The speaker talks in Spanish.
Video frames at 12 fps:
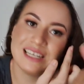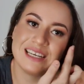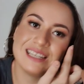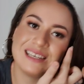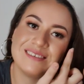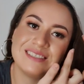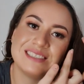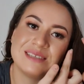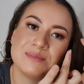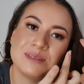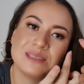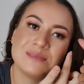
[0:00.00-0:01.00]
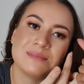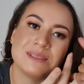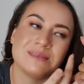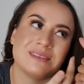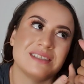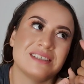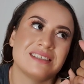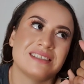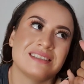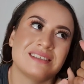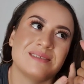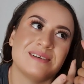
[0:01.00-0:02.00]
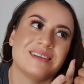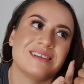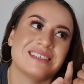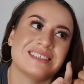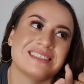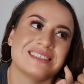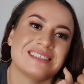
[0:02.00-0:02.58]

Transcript: la que le cuesta un poquito más? Yo no creo que es